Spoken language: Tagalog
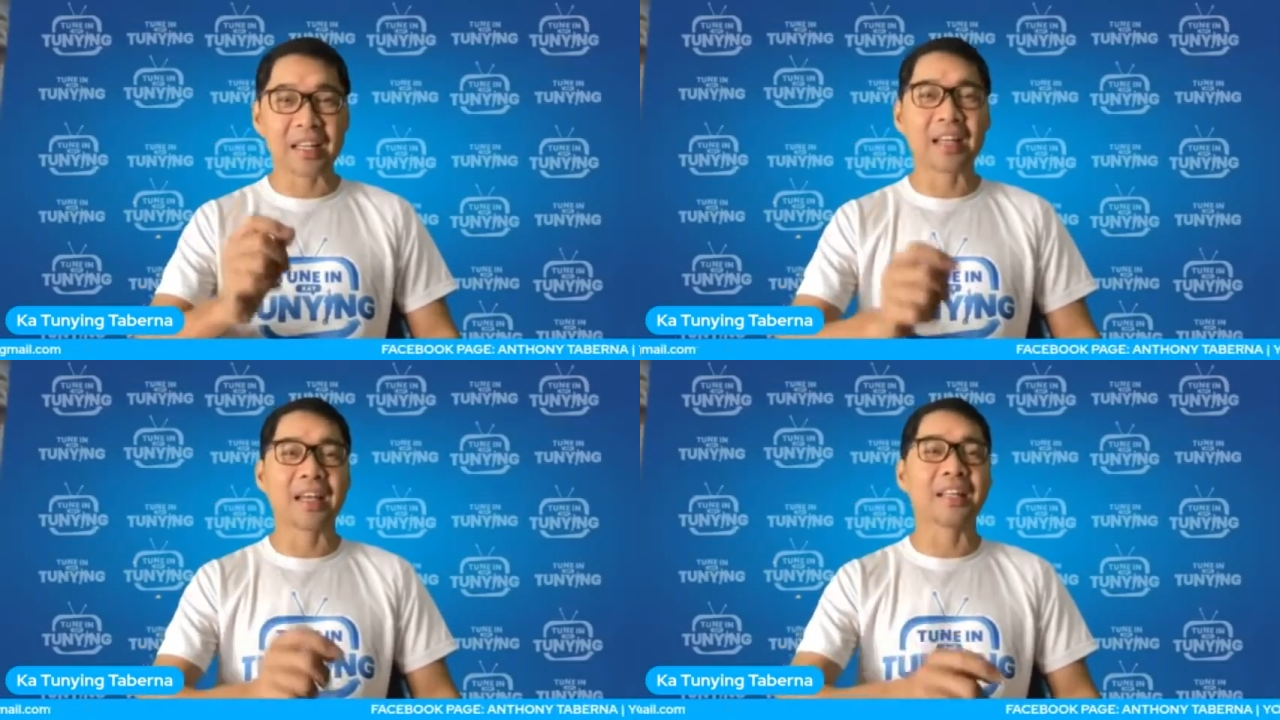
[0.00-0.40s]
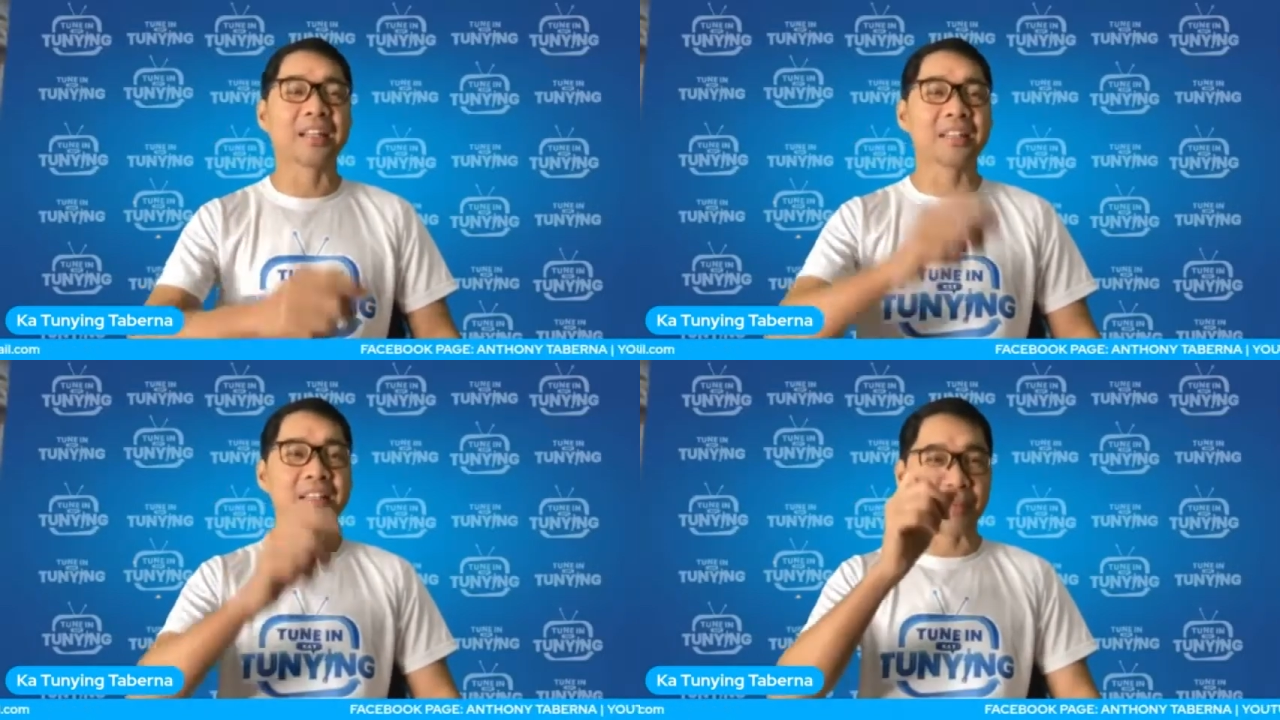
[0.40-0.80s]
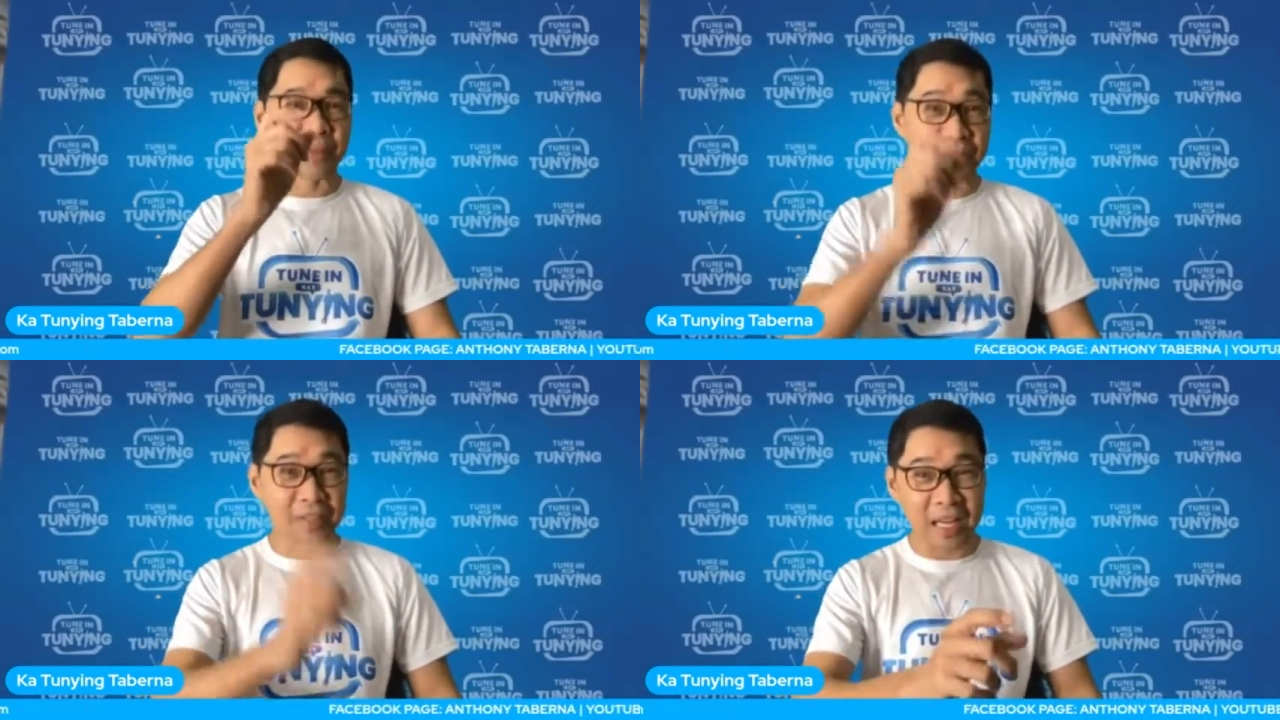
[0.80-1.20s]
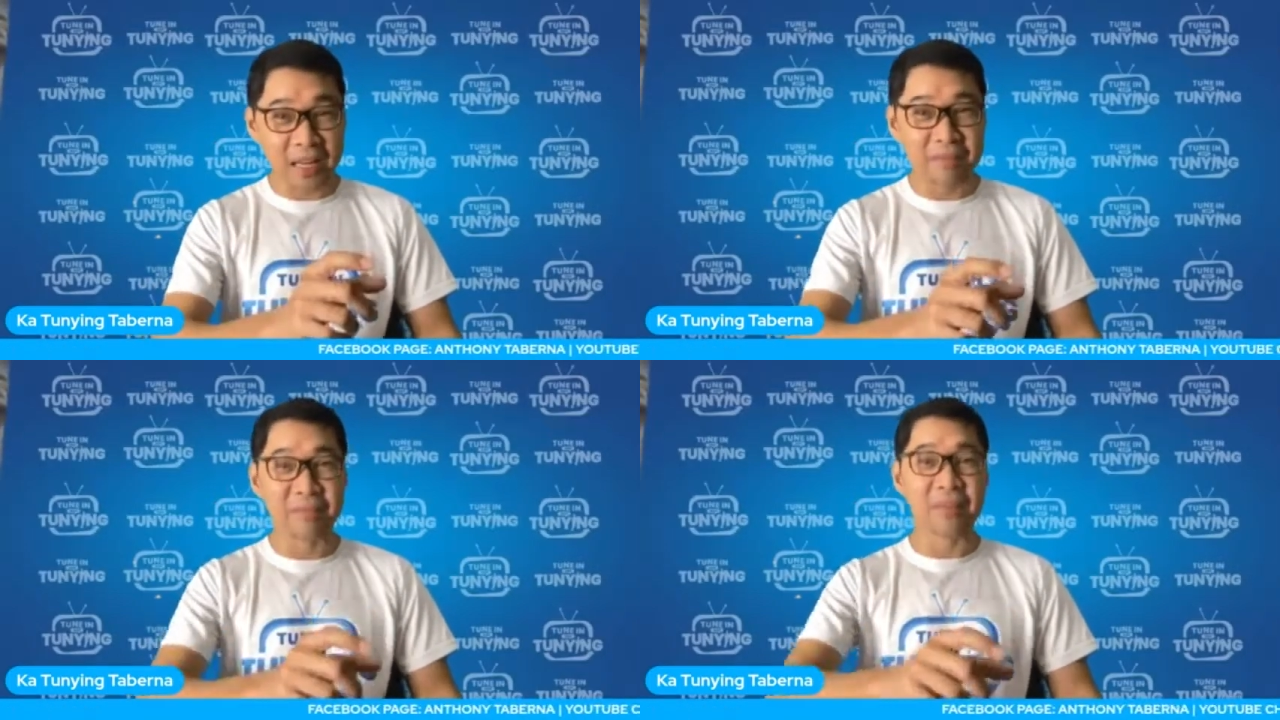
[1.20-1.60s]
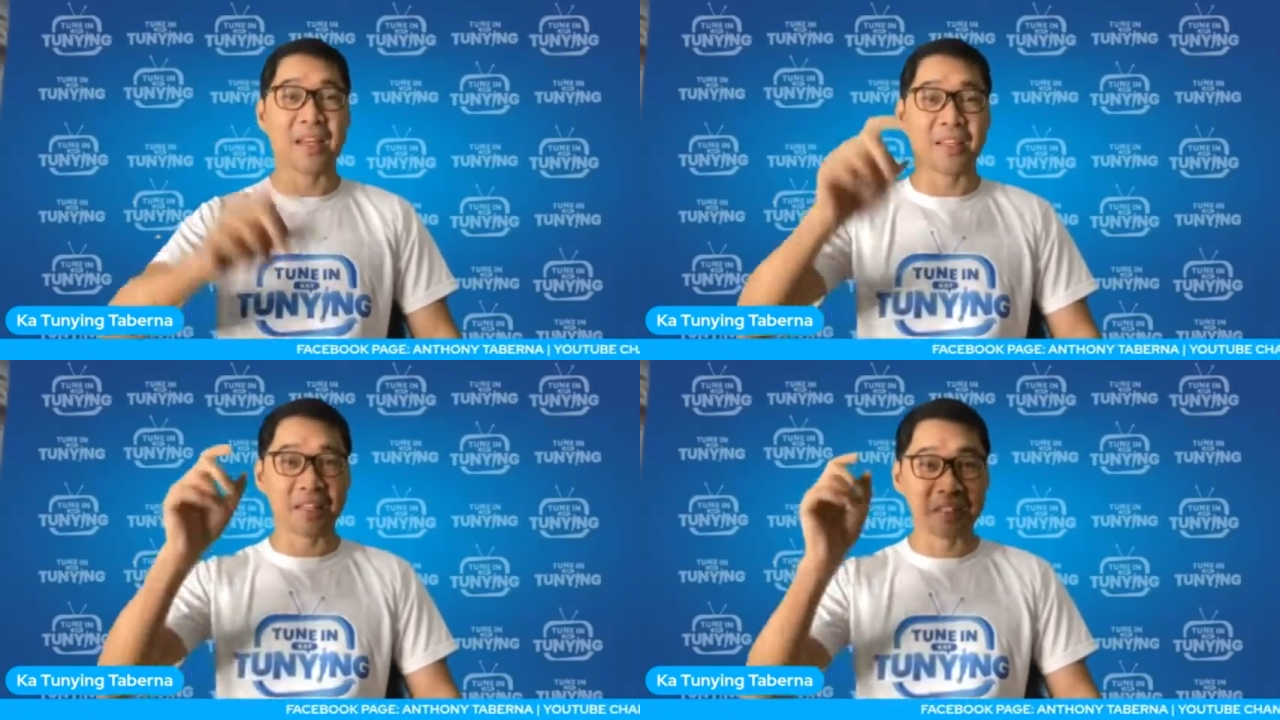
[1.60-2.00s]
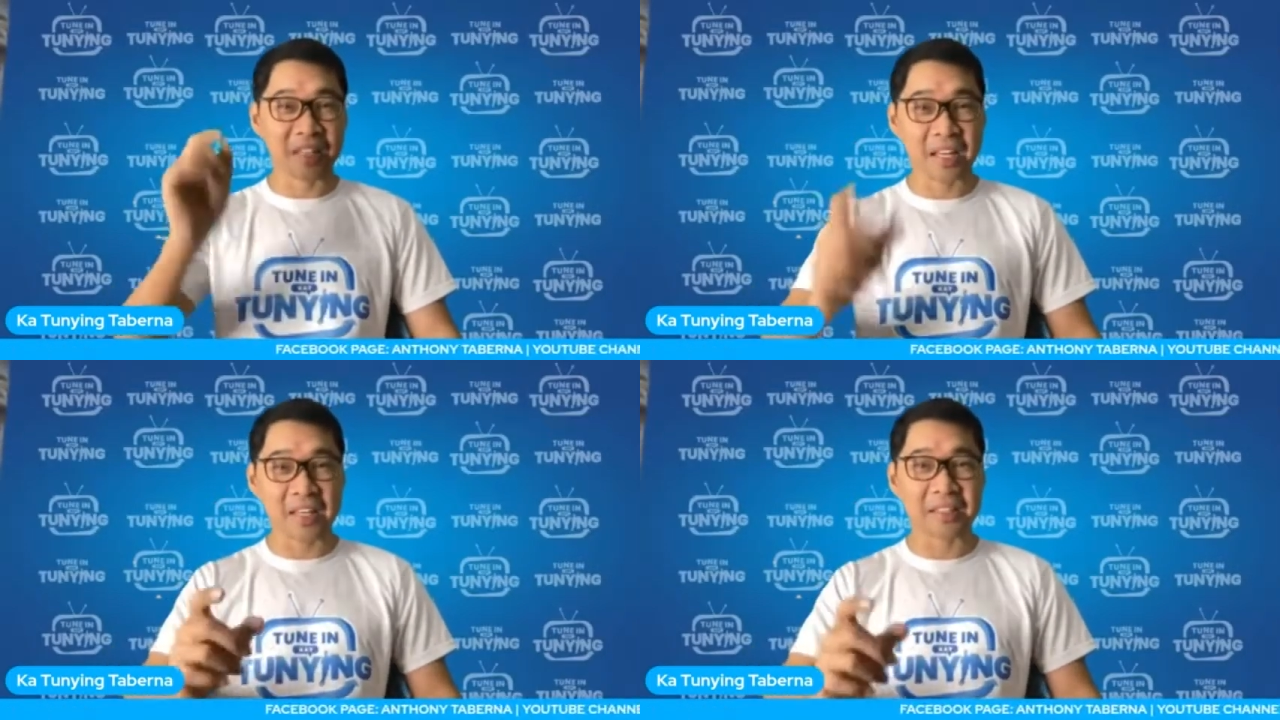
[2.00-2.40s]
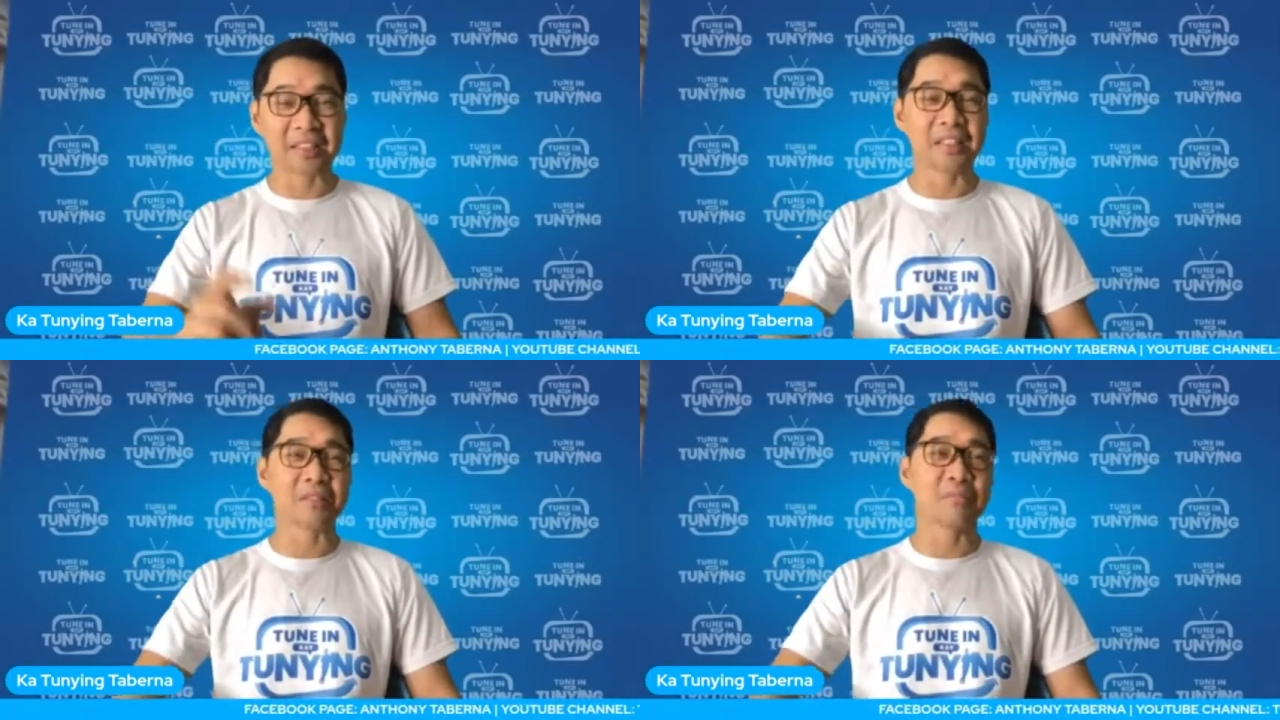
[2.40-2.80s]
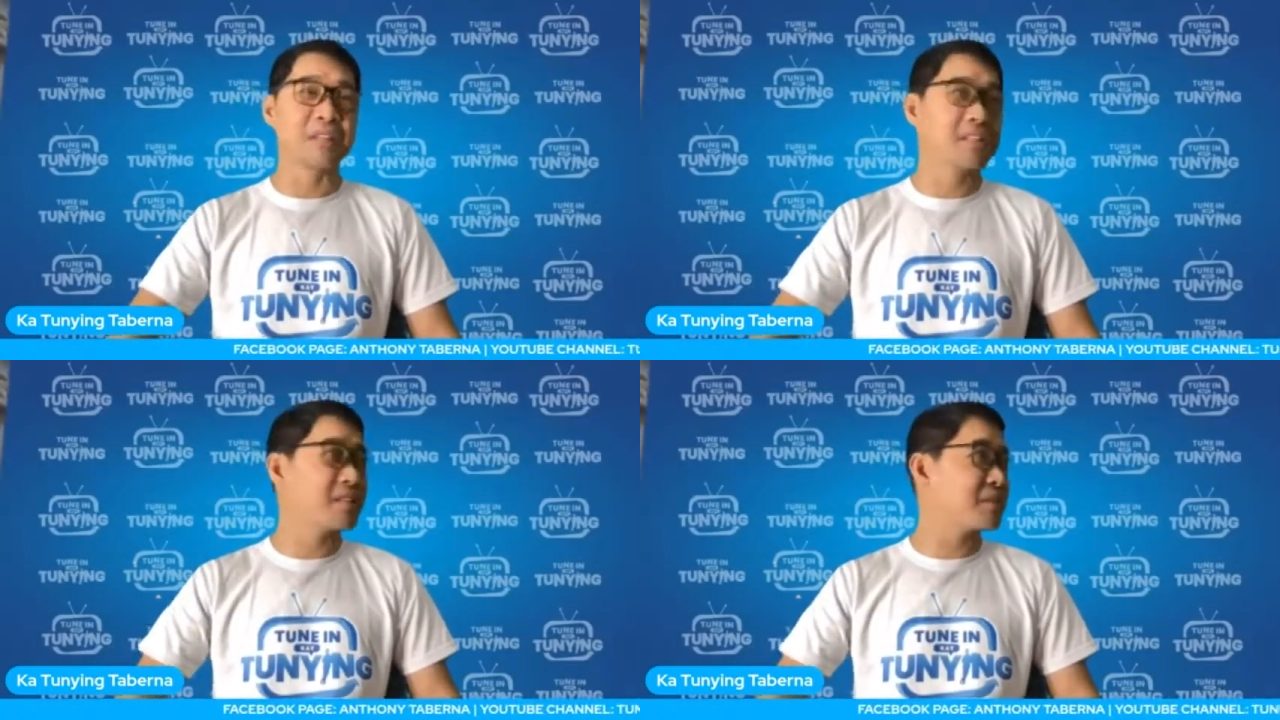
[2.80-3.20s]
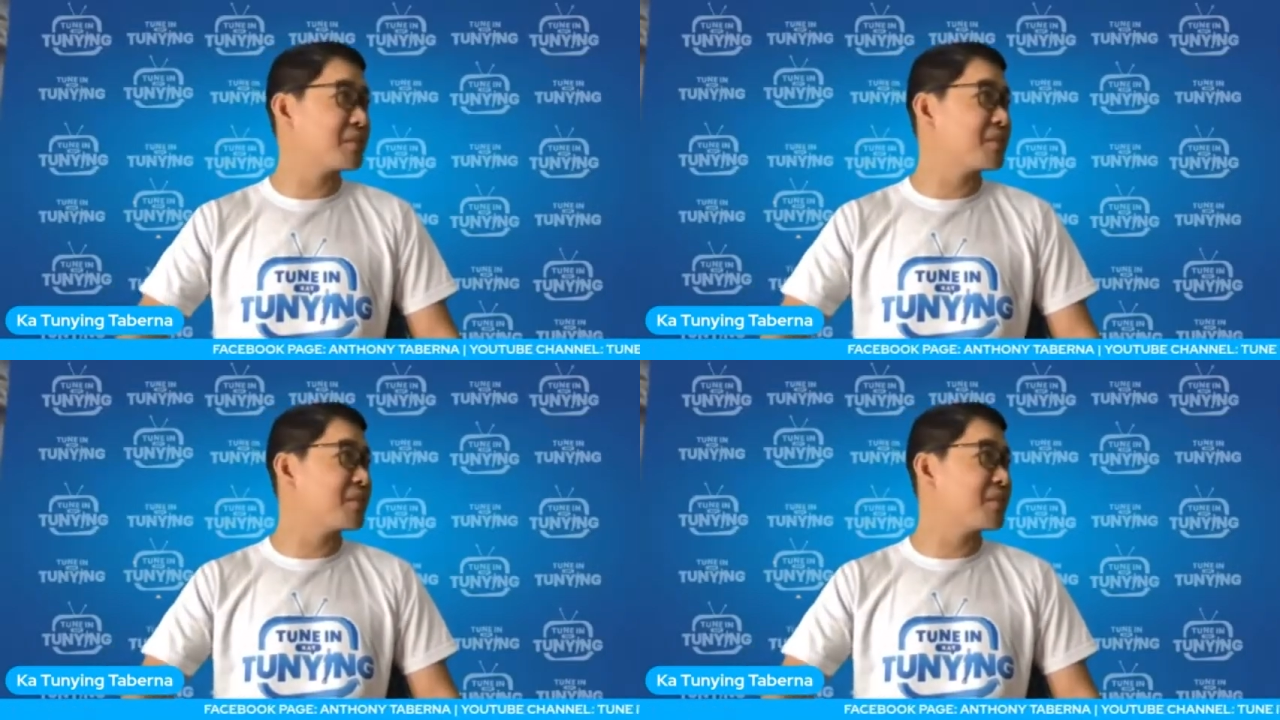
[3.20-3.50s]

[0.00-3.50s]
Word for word: Ayan, subscribe and share this video.